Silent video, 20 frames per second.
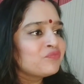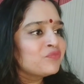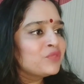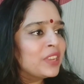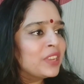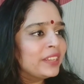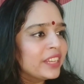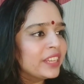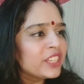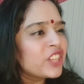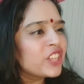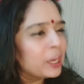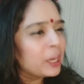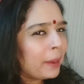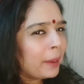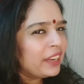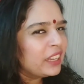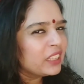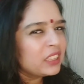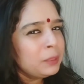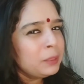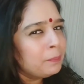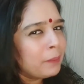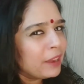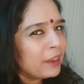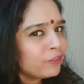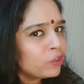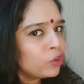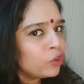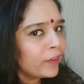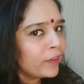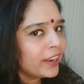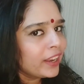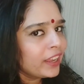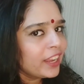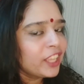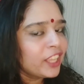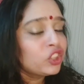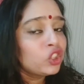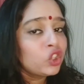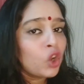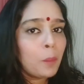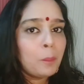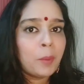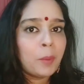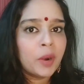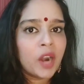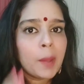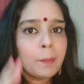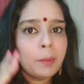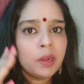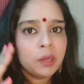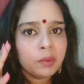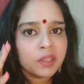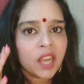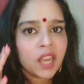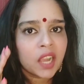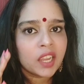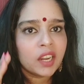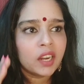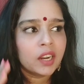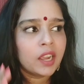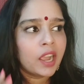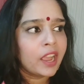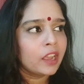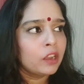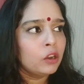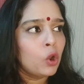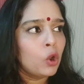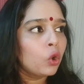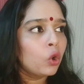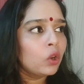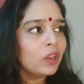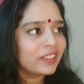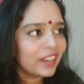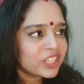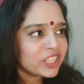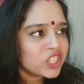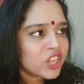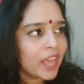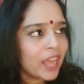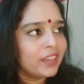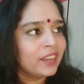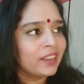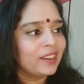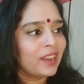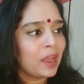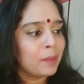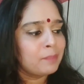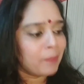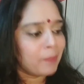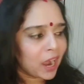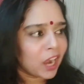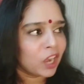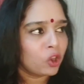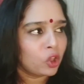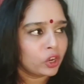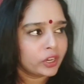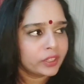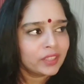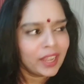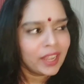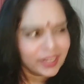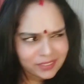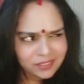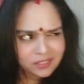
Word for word: ये शर्मा इन इतनी बेवकूफ है ना इतना बड़ा बल्ब लगा के रखा है लोगों को लगता है चांद निकला है पागल औरत हट